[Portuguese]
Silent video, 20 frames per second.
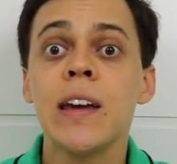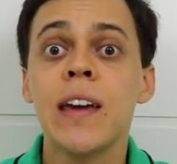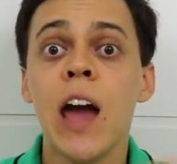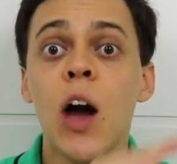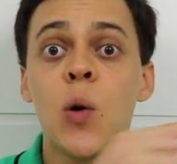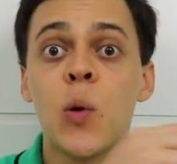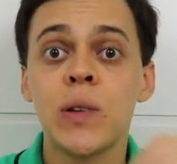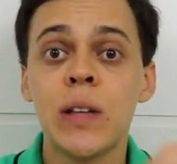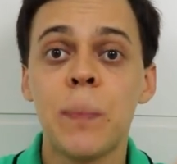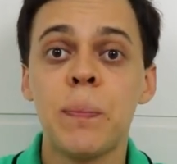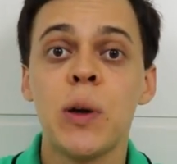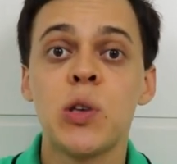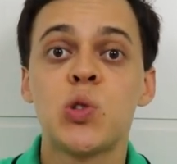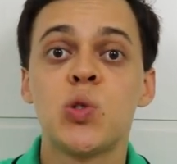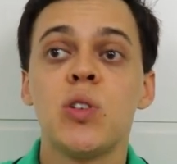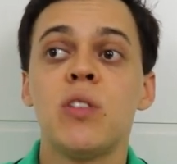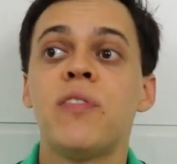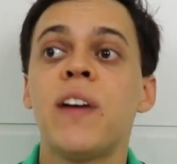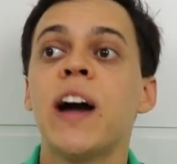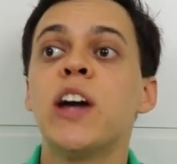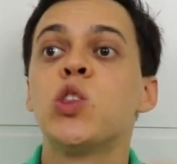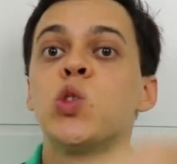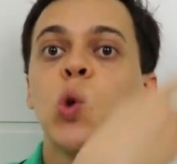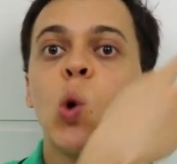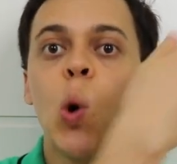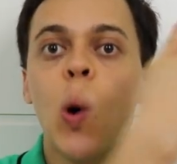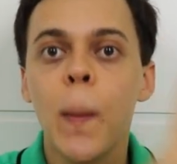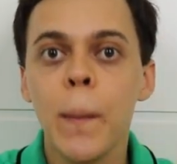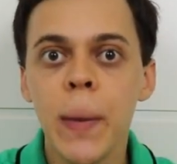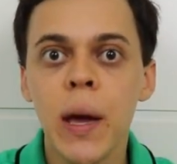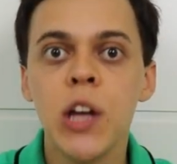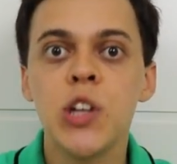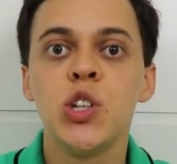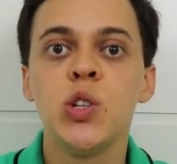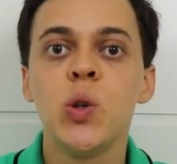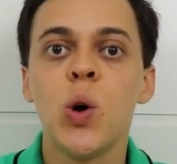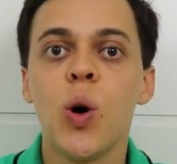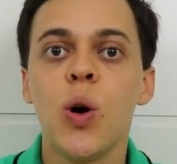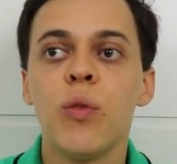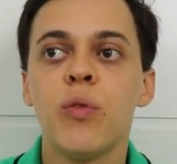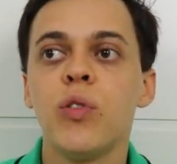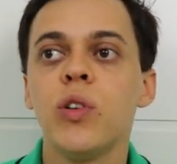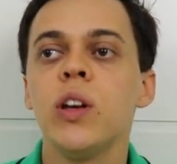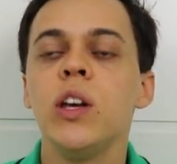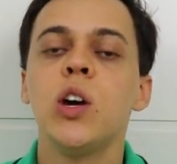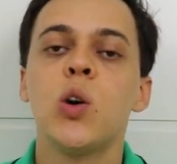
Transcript: que é quando a pessoa vai dormir de novo.